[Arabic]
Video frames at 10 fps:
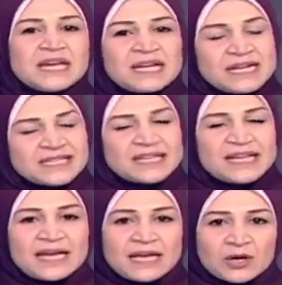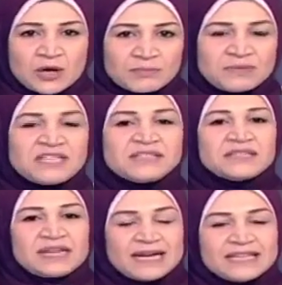listening and complete
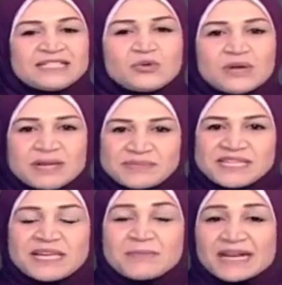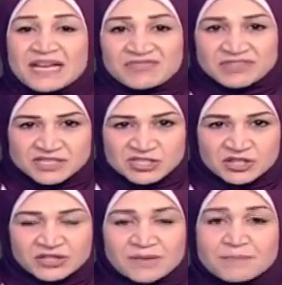الحاجات دي كلها بتيجي من
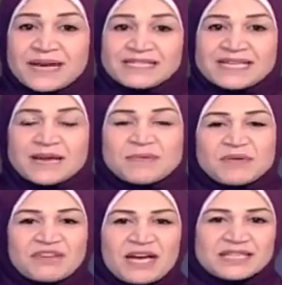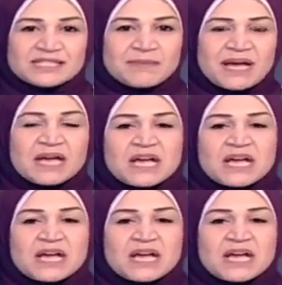الكونفرزيشن تايم بعديها بيبقى في حاجه اسمها